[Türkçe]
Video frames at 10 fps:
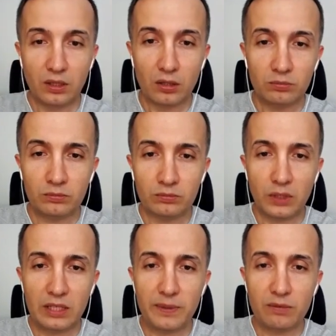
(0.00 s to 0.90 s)
Hmm,
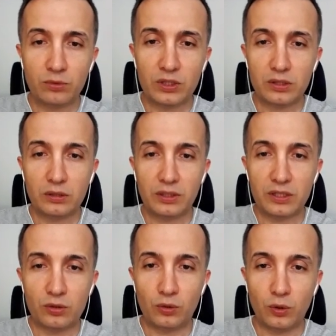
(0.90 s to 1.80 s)
Ali Bey bu nasıl
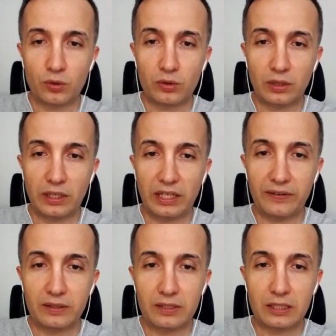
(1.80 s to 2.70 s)
yazılıyor?
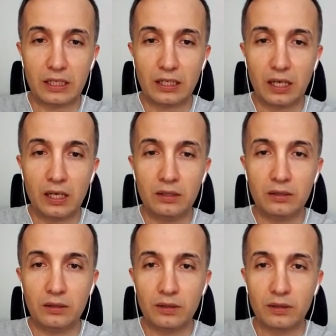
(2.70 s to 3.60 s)
Evet sakal.
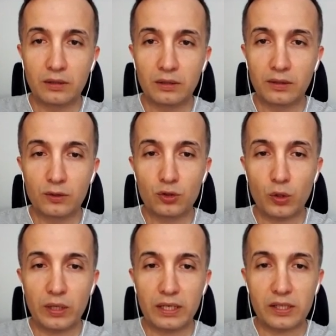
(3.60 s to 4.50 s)
Şöyle
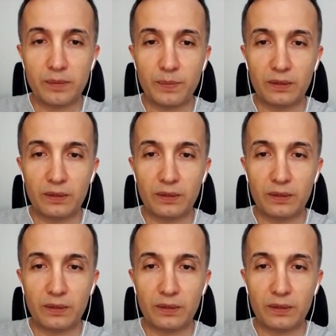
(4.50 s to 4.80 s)
yazayım ben